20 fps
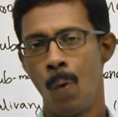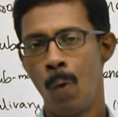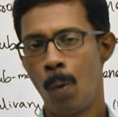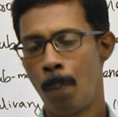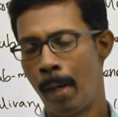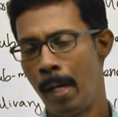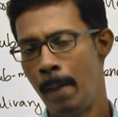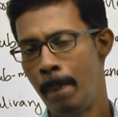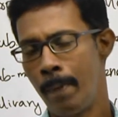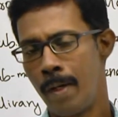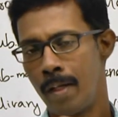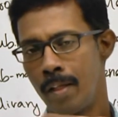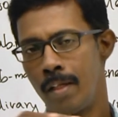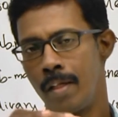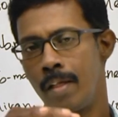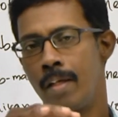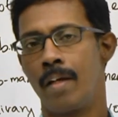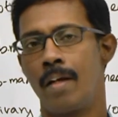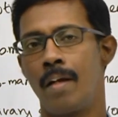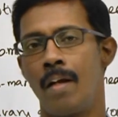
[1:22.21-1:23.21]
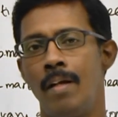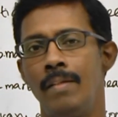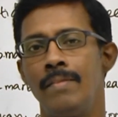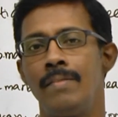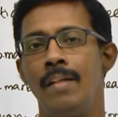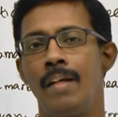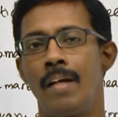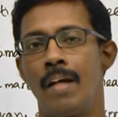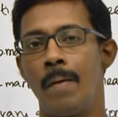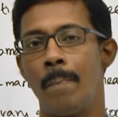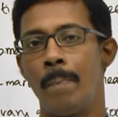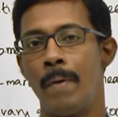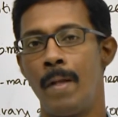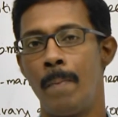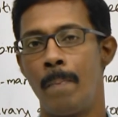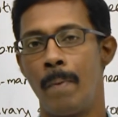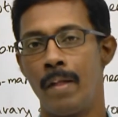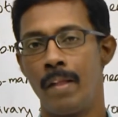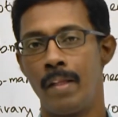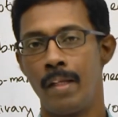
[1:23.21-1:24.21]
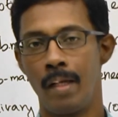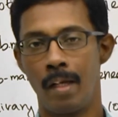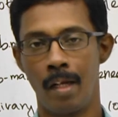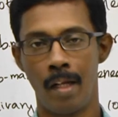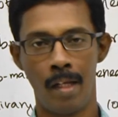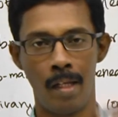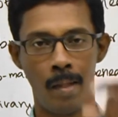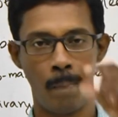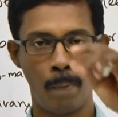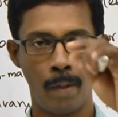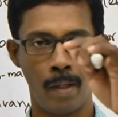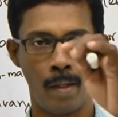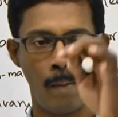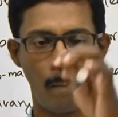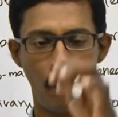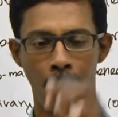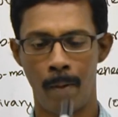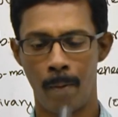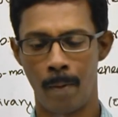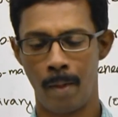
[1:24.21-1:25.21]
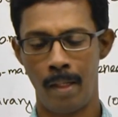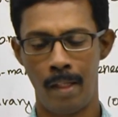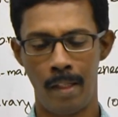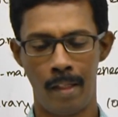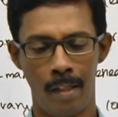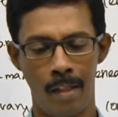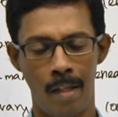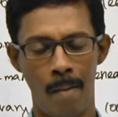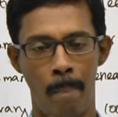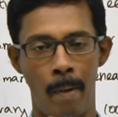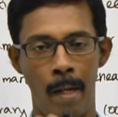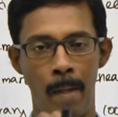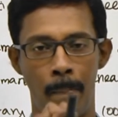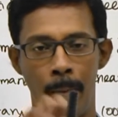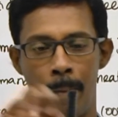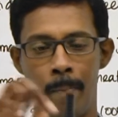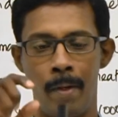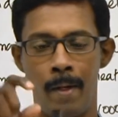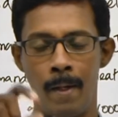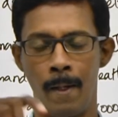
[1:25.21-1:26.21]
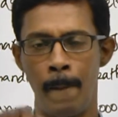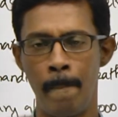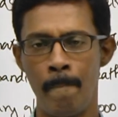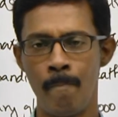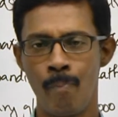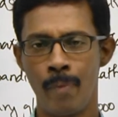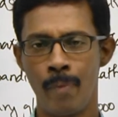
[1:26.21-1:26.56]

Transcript: ஒரு பைப் எடுத்து நீங்கள் கிராஸில் கட் பண்ணி பார்த்தீங்கன்னா இப்படி இப்படி இதுதான் பைப் அப்படின்னா